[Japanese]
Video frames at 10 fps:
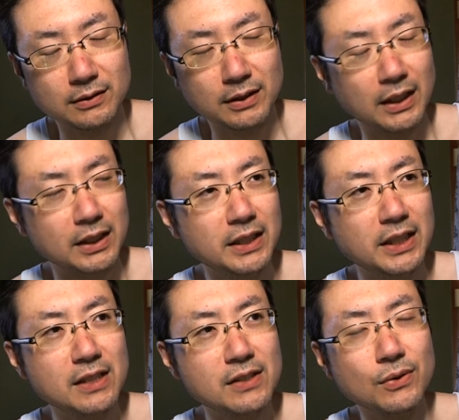だから
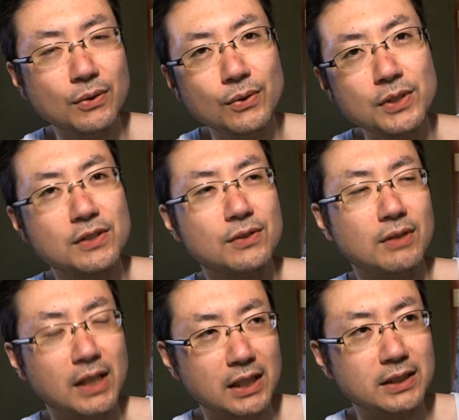イギリス王室
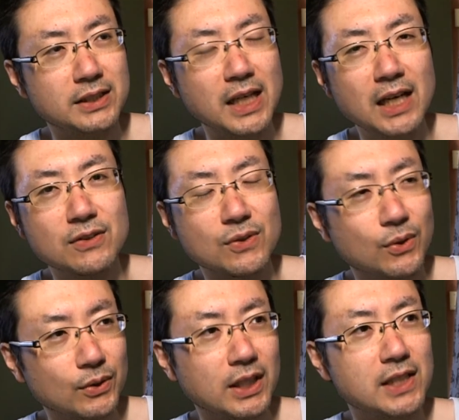とかチャールズ
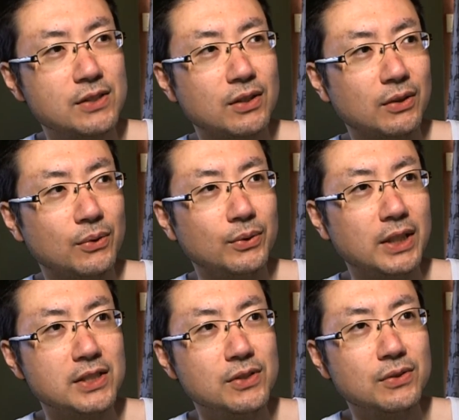皇太子とかと
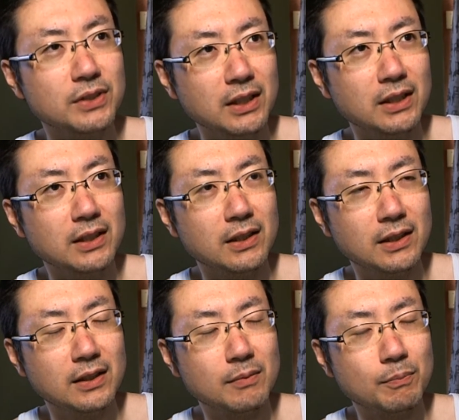同じように
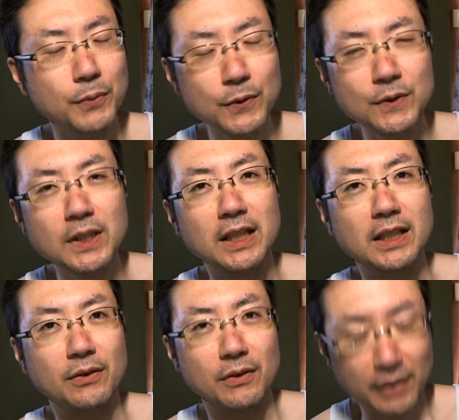文化
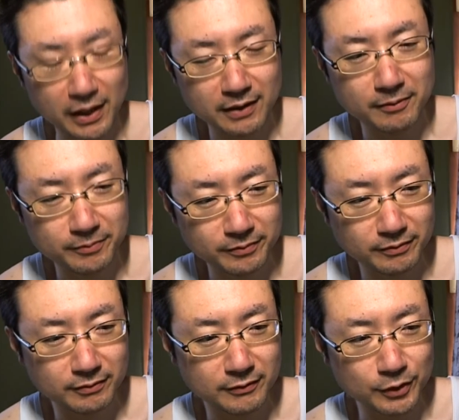なのよね
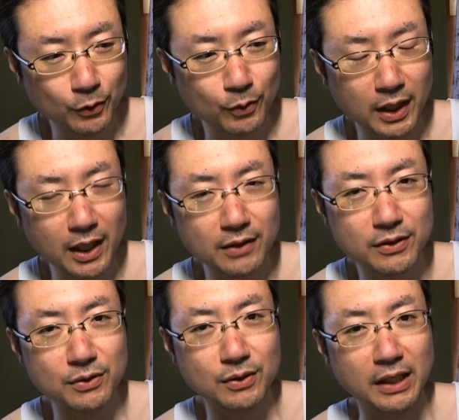そこ分かる
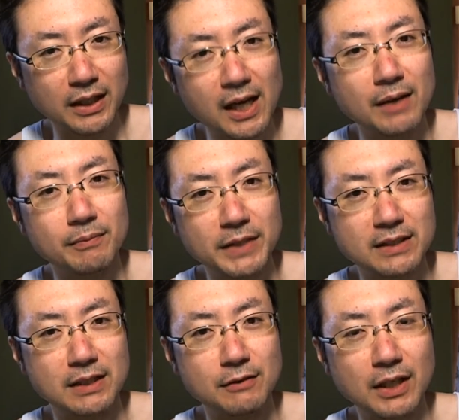かな
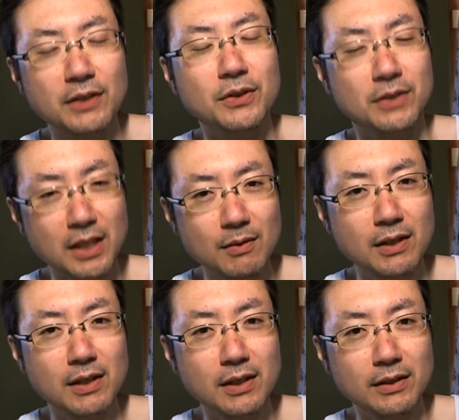皆さん分かるよね
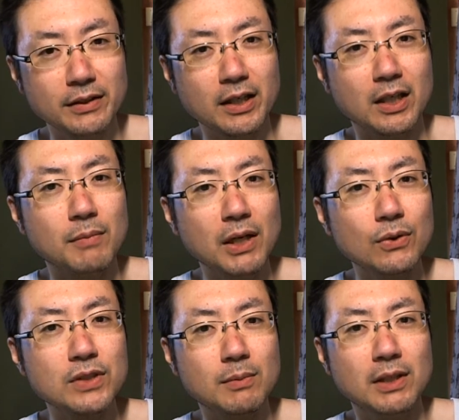だから眞
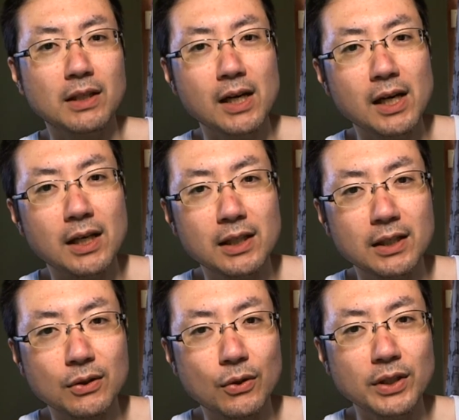子さまが
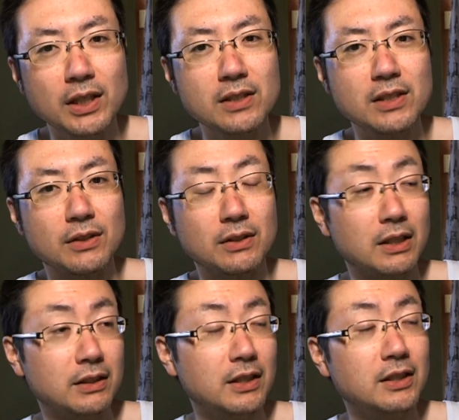婚約者
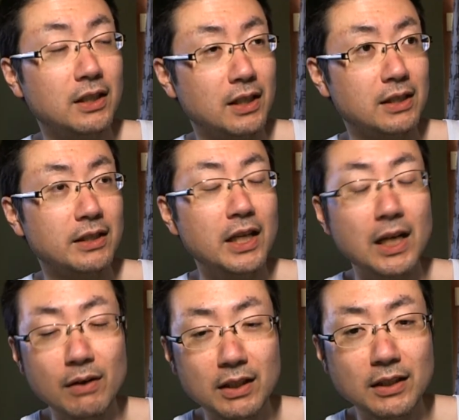ができたら狙
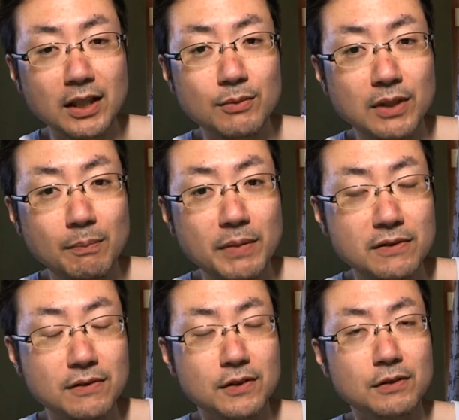われたりもやっぱ
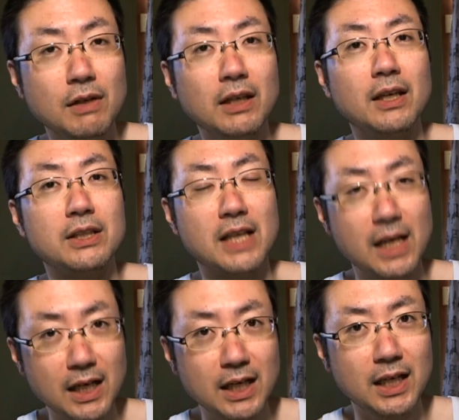するわけさ